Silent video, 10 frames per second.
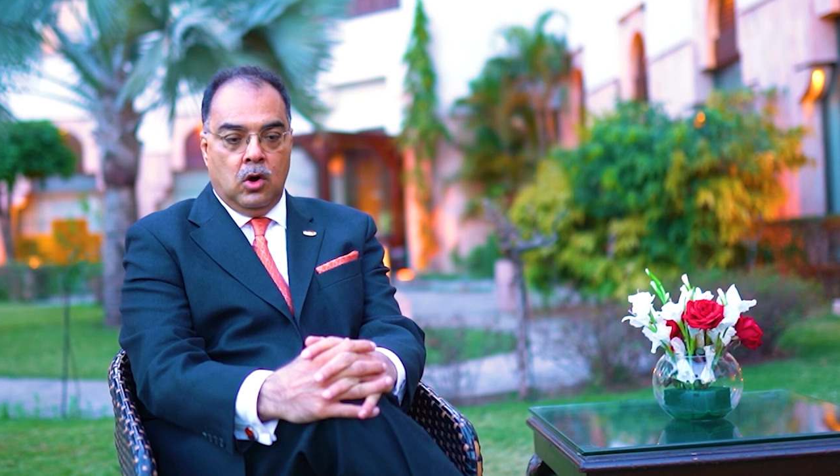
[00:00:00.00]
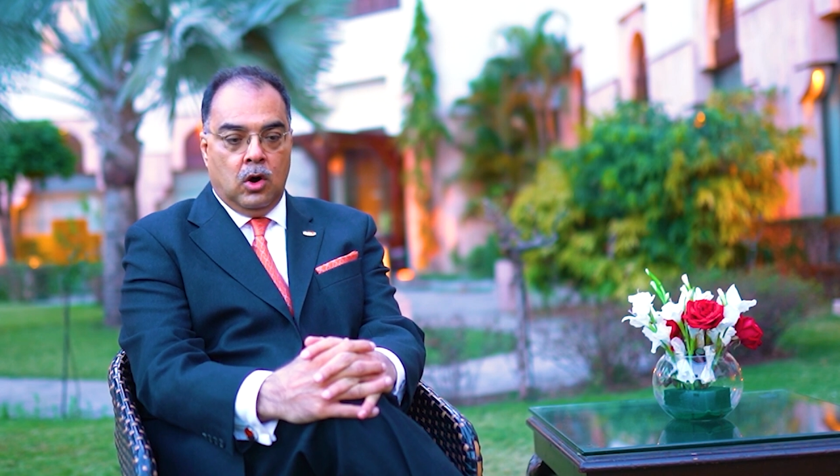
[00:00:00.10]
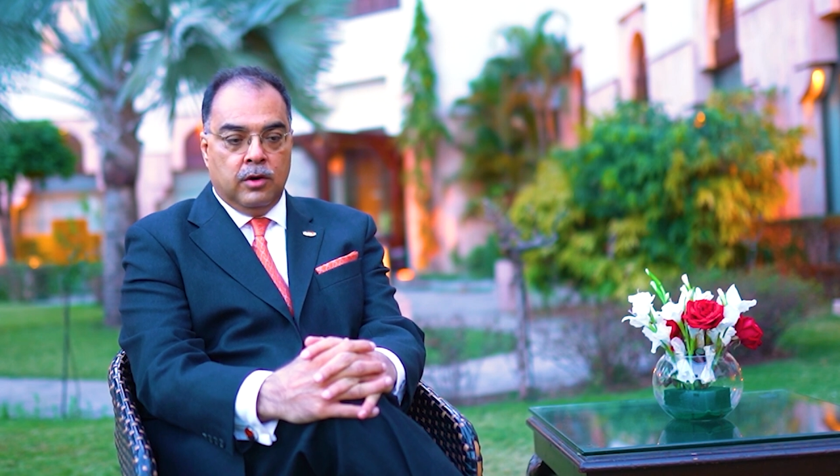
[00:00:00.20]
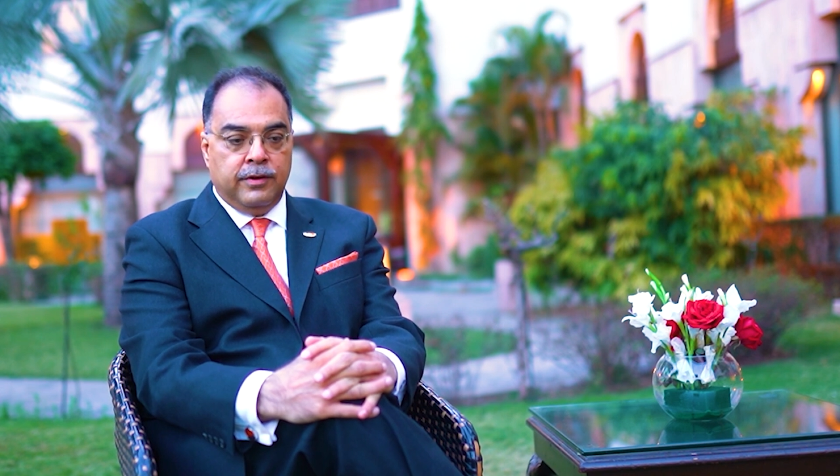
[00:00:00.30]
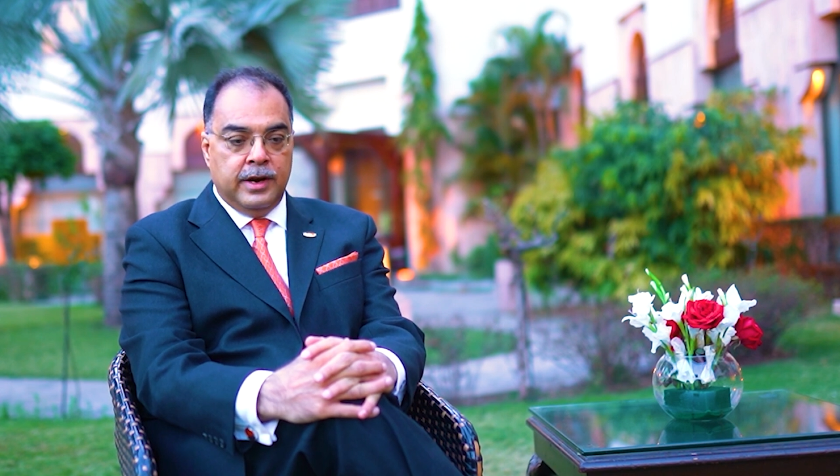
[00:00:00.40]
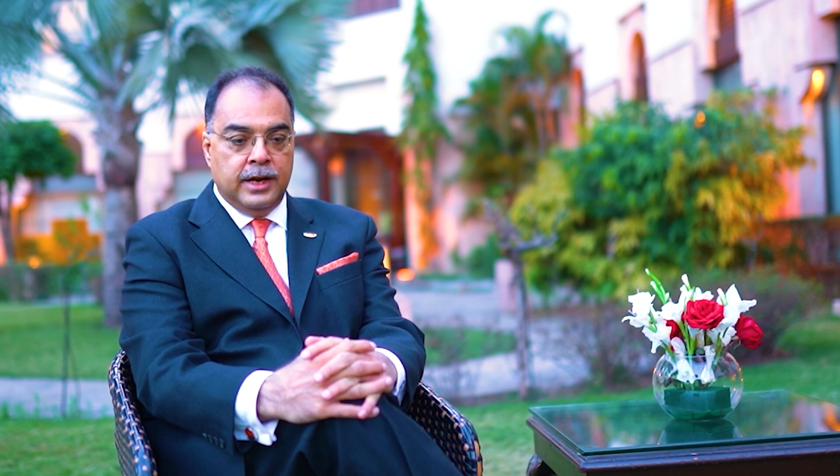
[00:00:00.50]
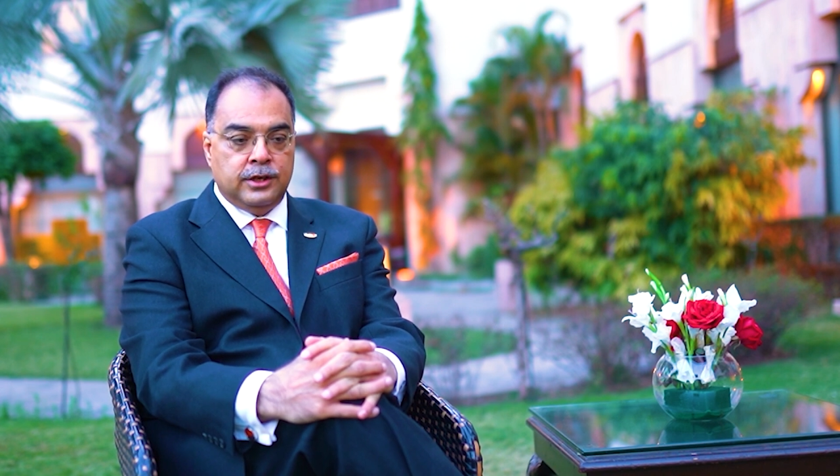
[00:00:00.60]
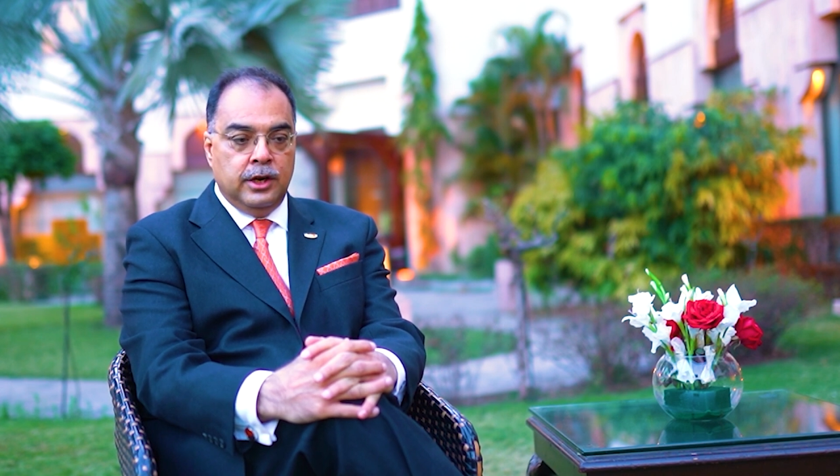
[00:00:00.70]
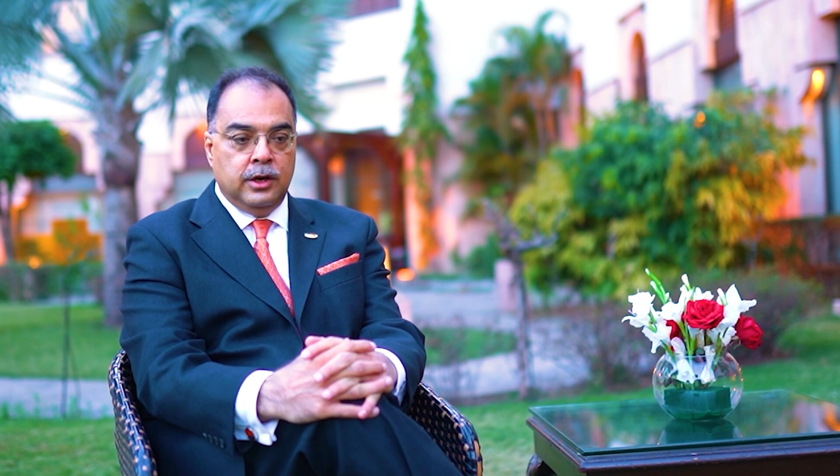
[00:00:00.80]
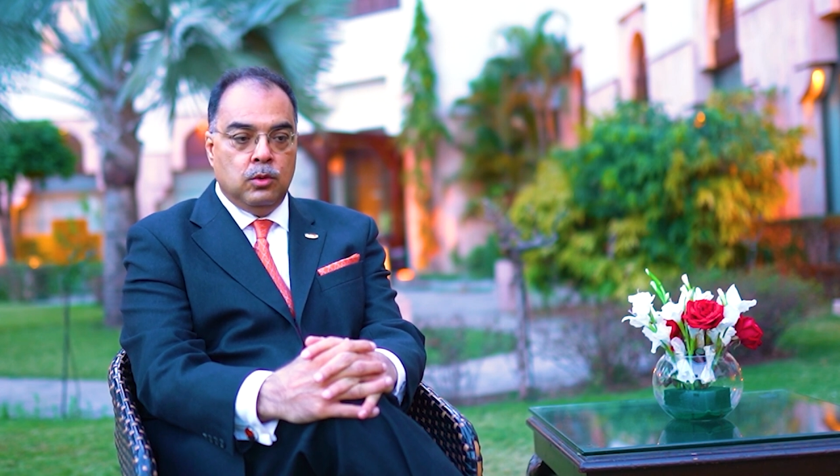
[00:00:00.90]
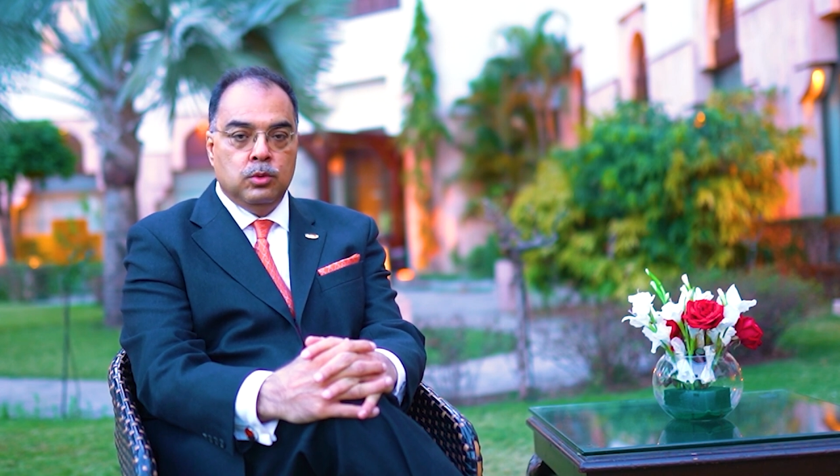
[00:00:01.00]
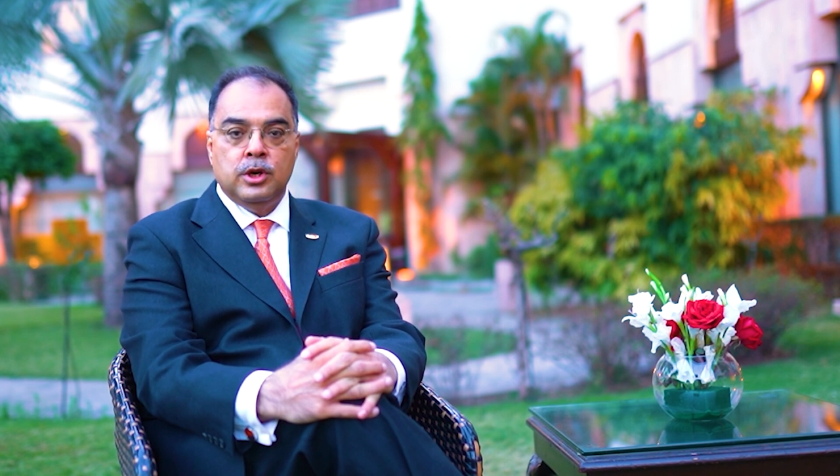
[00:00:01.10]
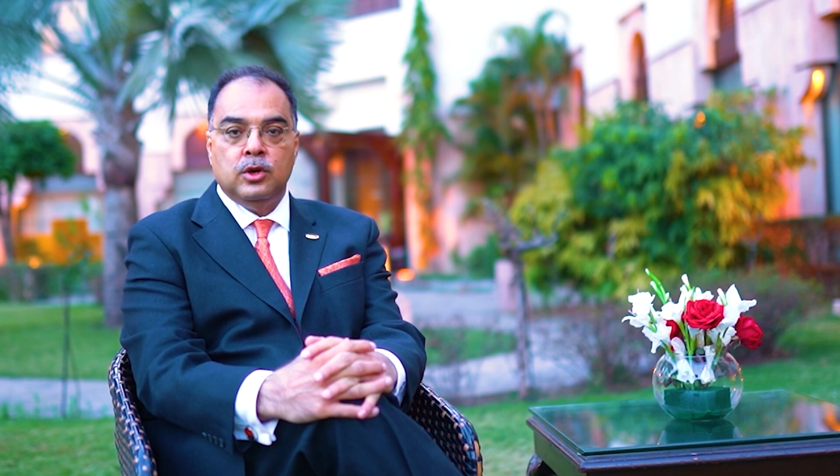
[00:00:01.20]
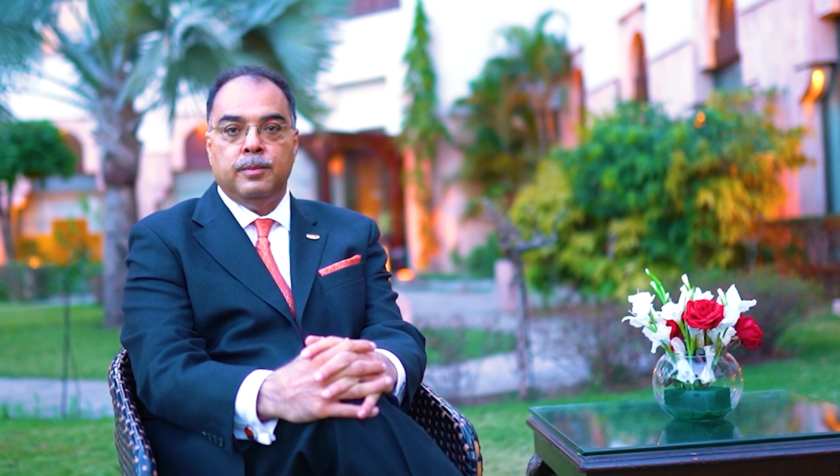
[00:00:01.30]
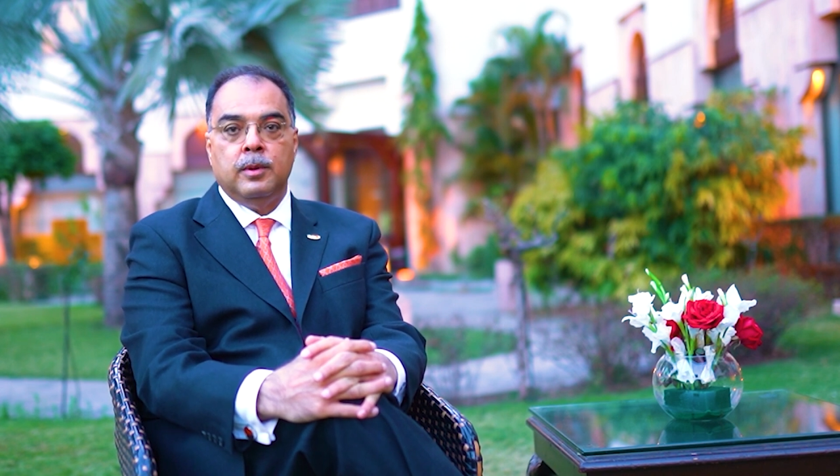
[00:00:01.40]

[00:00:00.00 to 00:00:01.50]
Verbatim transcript: और फाइनेंशियल इंक्लूजन को